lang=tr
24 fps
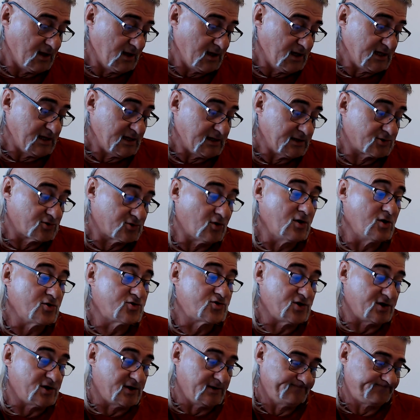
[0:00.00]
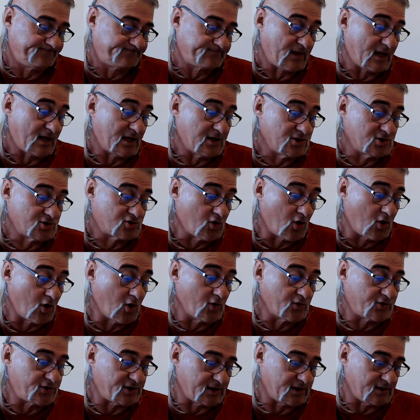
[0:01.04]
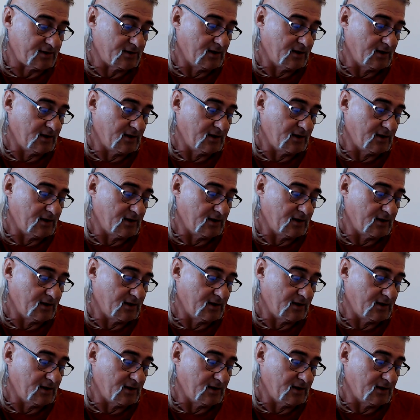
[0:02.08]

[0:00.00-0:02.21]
zooloji zooloji